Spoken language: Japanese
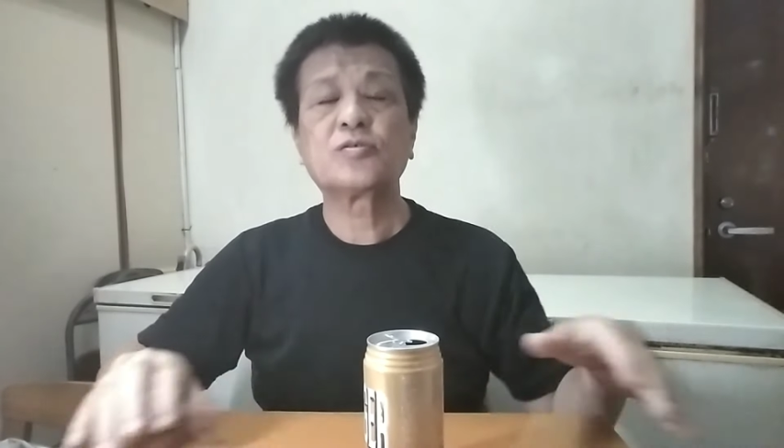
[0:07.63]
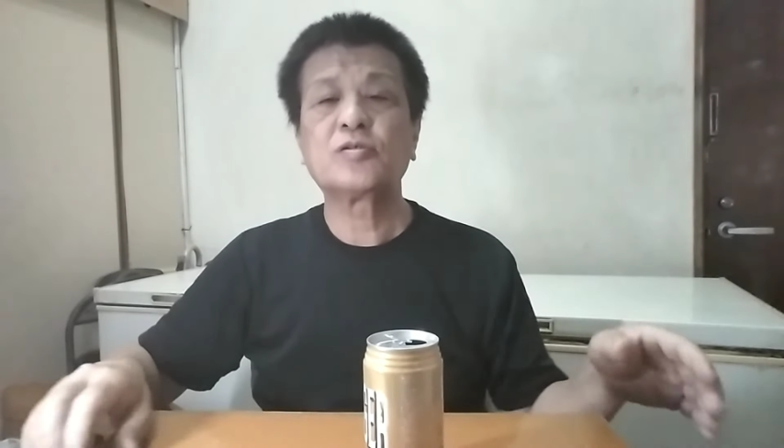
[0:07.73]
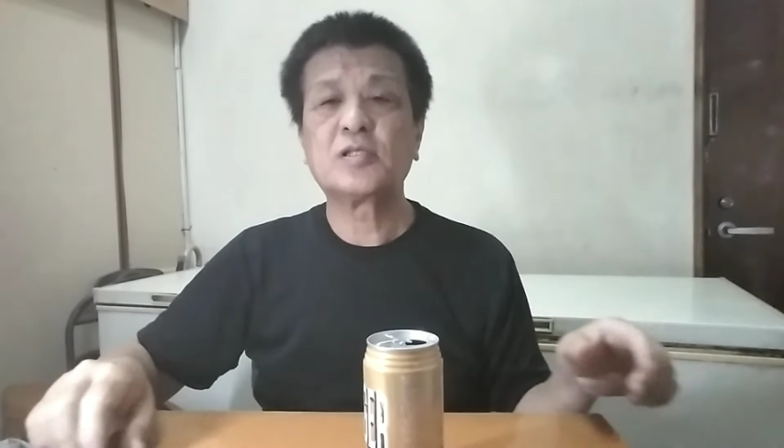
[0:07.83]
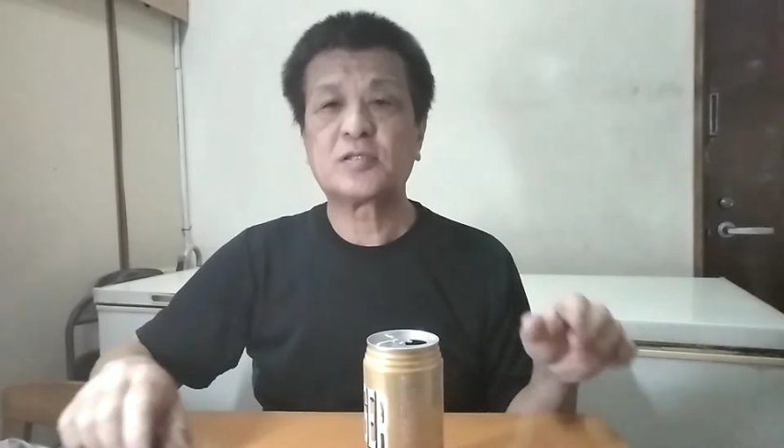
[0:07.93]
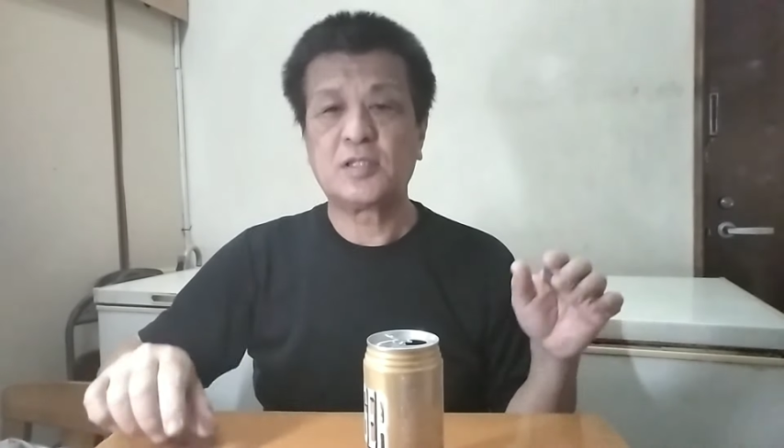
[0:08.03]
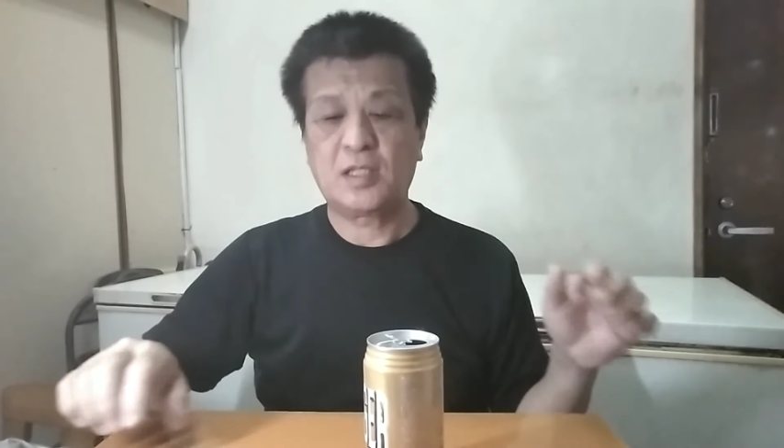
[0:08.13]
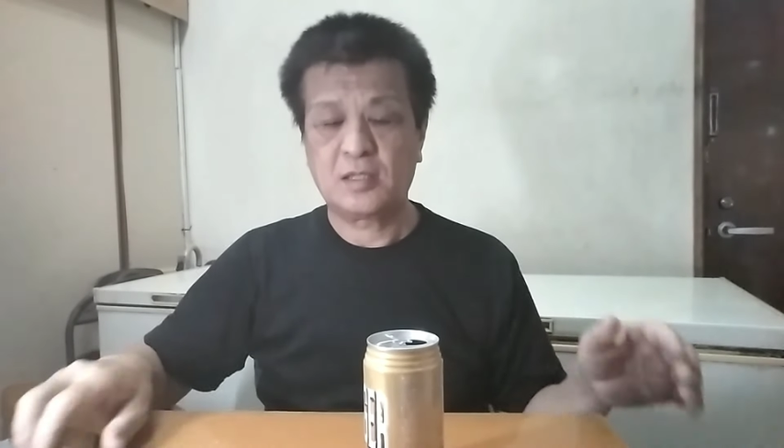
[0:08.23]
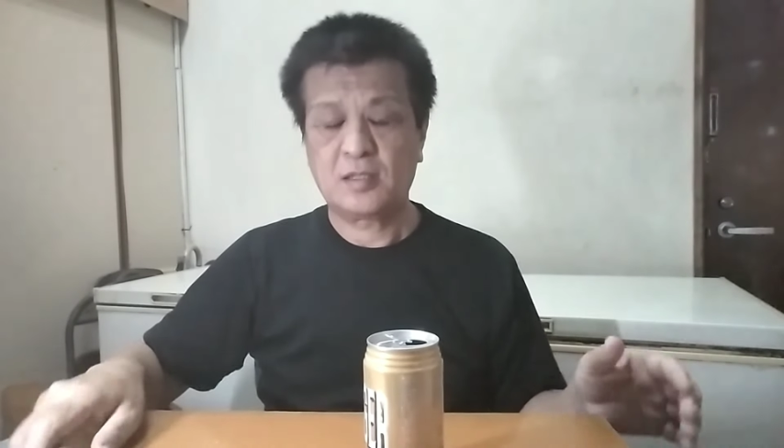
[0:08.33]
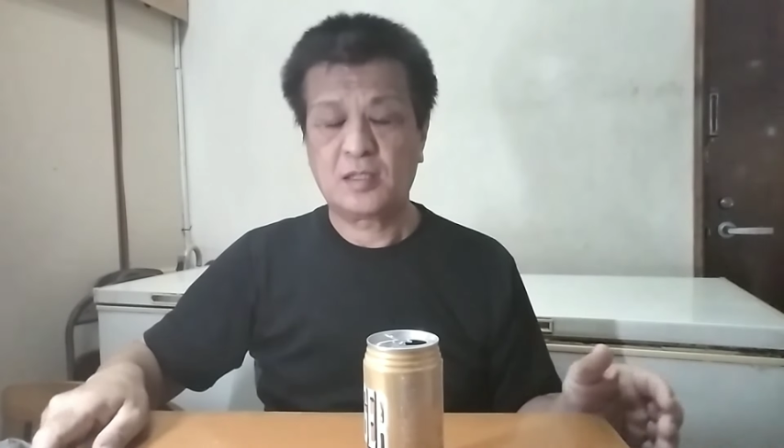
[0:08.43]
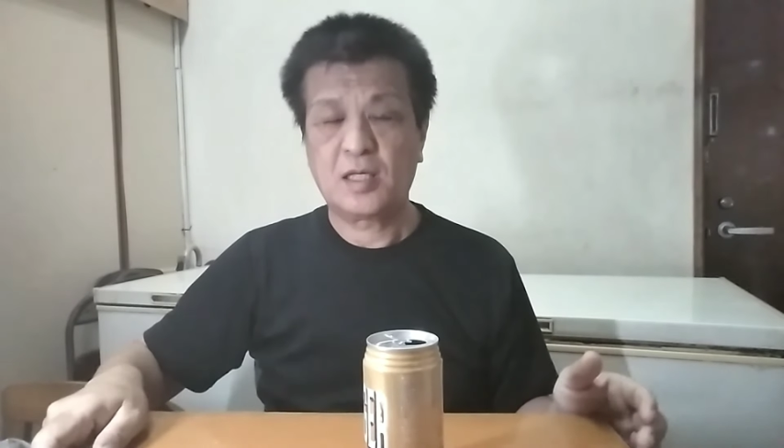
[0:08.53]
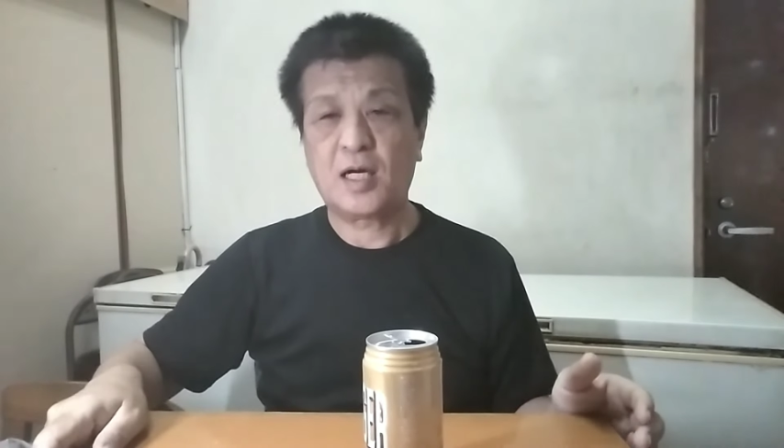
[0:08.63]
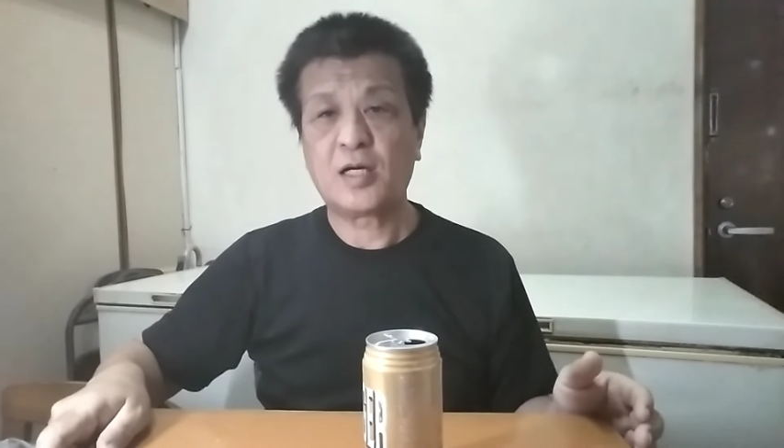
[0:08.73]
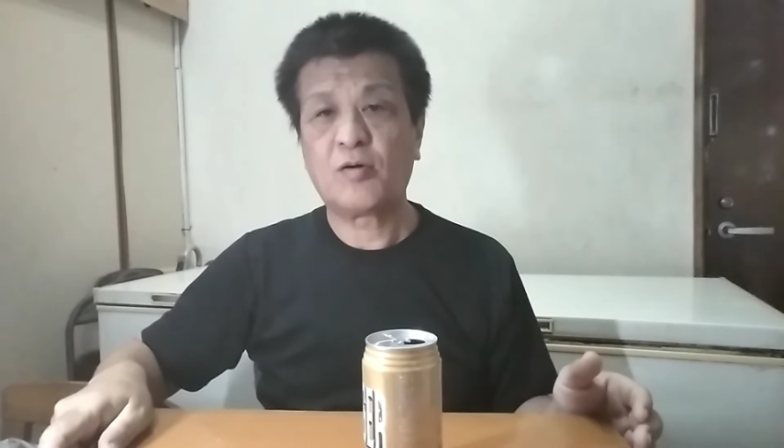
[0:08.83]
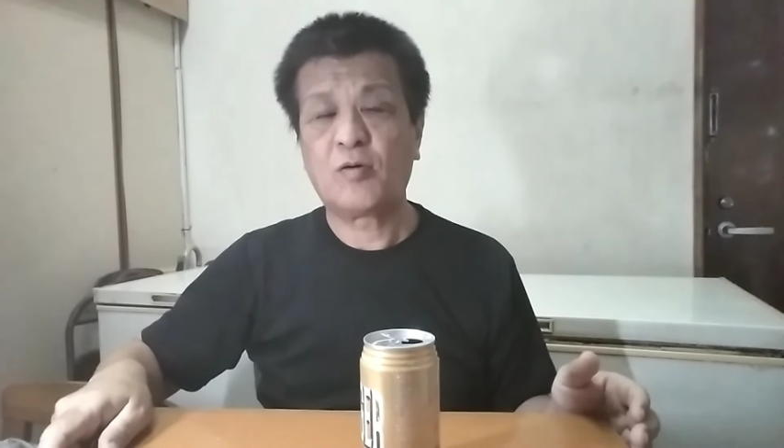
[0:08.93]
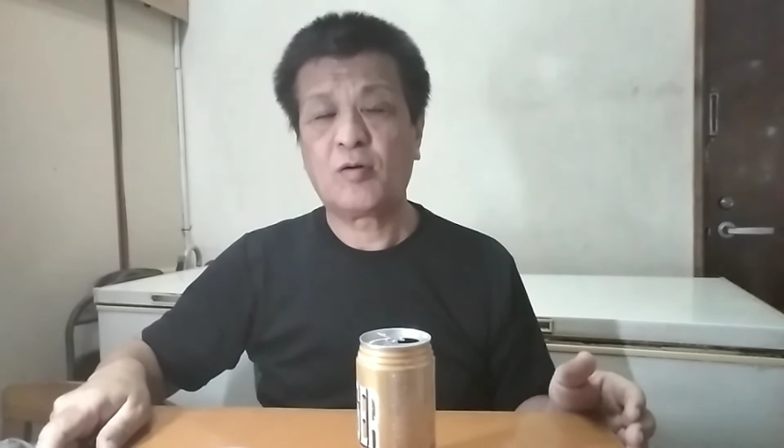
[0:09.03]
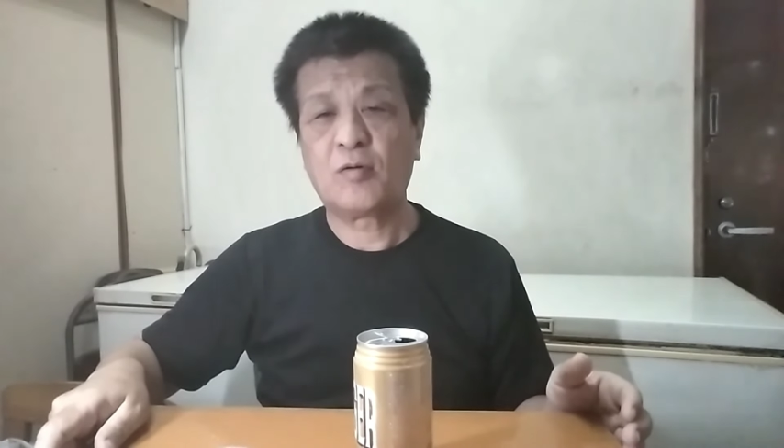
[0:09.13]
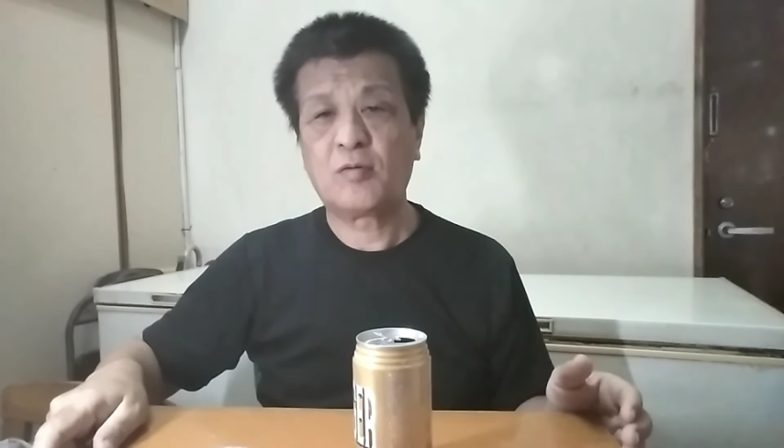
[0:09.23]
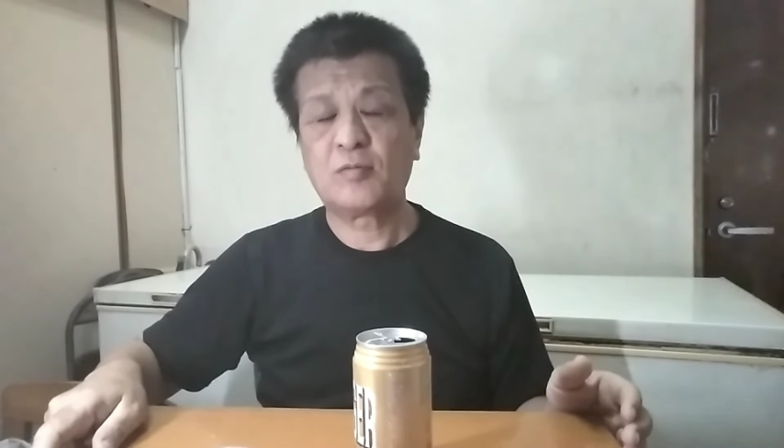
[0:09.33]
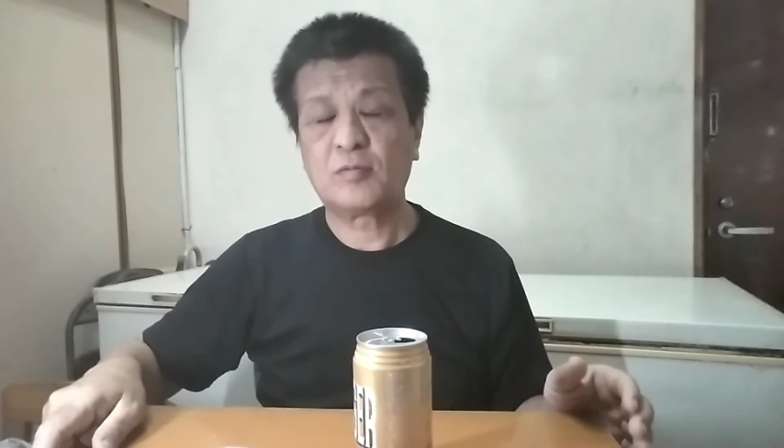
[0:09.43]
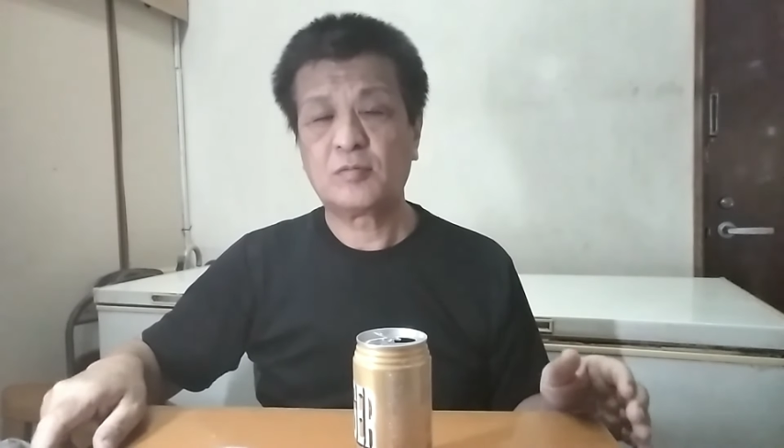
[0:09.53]
ちょっとですね、あ
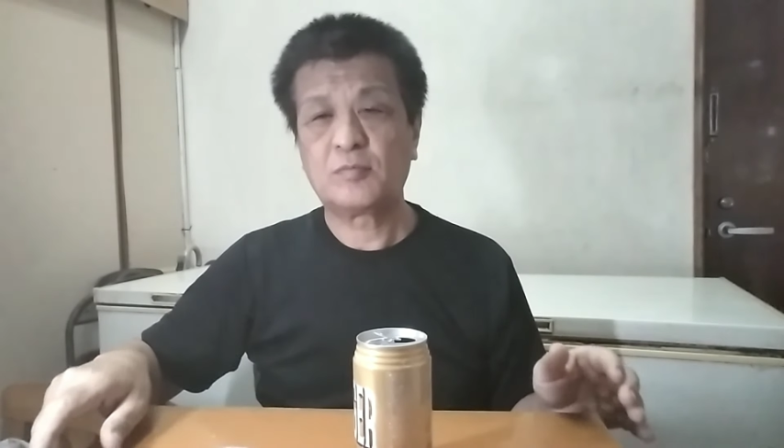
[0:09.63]
のー、